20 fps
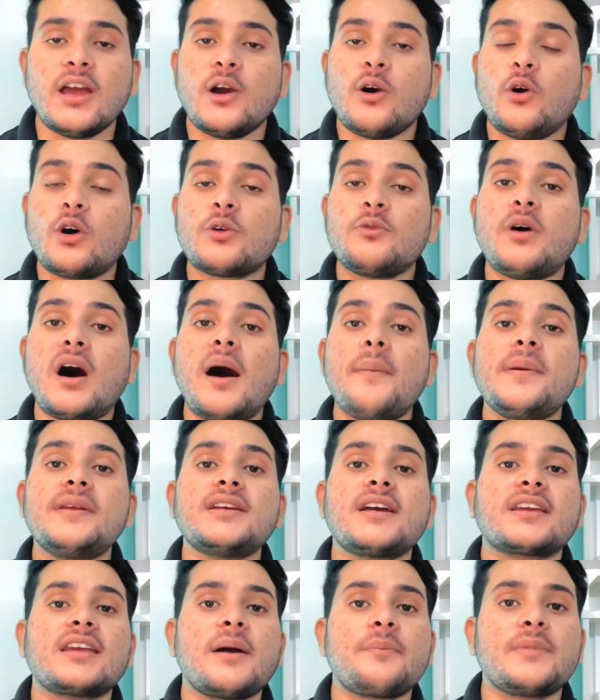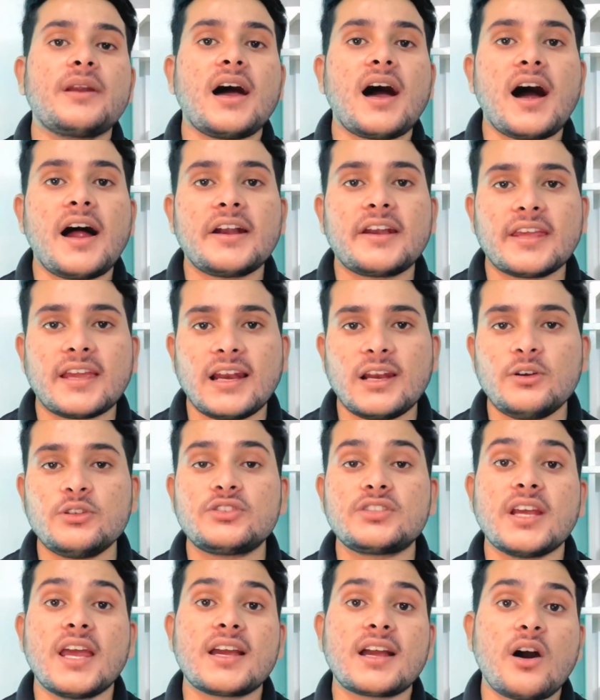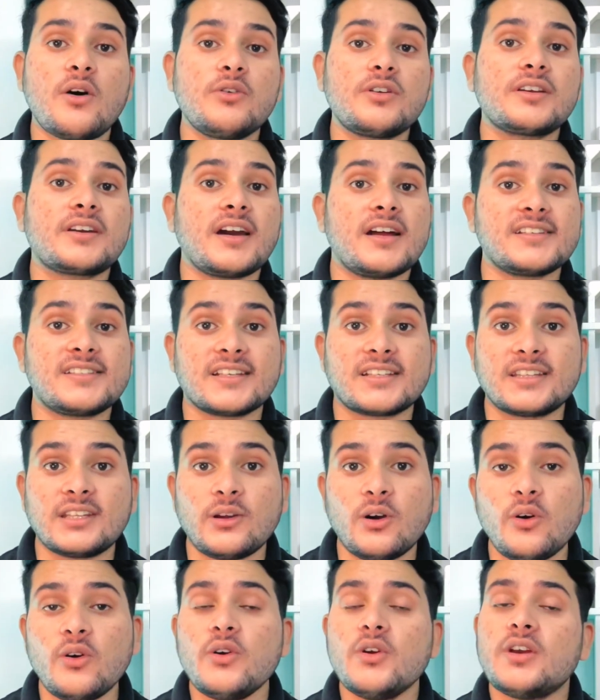और वहां पे जाके अपना आर्टिकल हो चेकआउट कर सकते हो